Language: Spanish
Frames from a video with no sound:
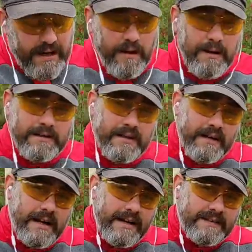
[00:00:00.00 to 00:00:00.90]
Además
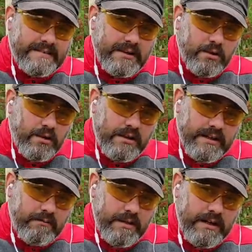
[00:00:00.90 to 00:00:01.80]
tiene el adhesivo
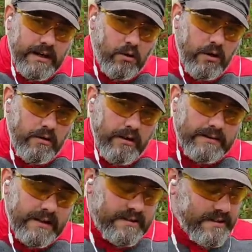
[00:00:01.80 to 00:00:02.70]
que también la vuelve
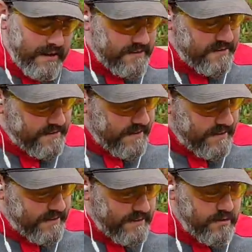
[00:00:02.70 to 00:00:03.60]
bastante
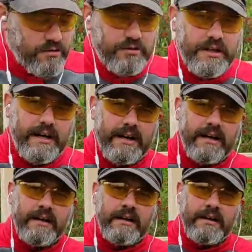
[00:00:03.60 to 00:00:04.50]
resistente
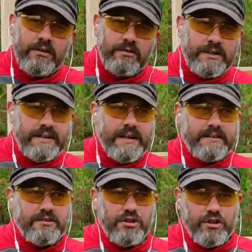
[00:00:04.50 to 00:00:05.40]
contra, contra
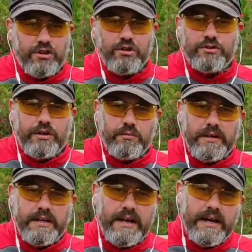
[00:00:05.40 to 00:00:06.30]
tracción, contra
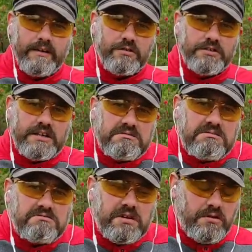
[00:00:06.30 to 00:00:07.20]
humedad. O sea,
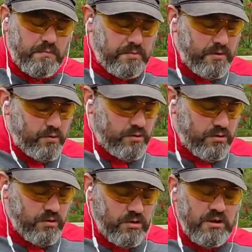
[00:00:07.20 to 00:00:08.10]
obtengo un
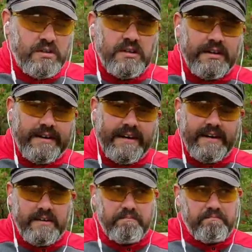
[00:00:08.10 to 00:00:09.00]
producto
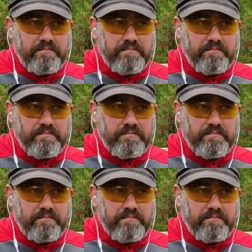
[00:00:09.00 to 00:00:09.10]
que